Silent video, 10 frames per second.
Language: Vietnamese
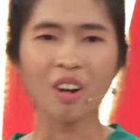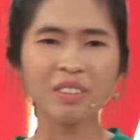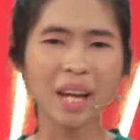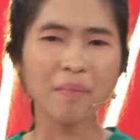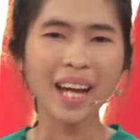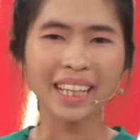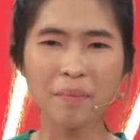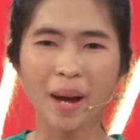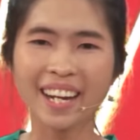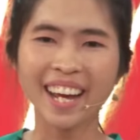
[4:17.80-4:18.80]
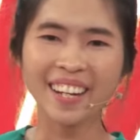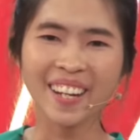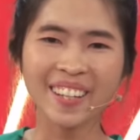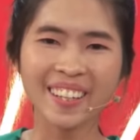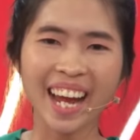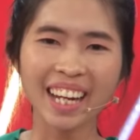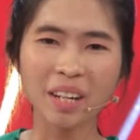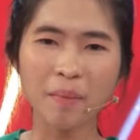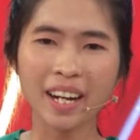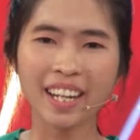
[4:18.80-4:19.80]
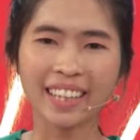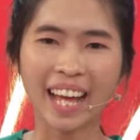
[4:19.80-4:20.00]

thôi cho em hát cái bài này đi hát cái bài này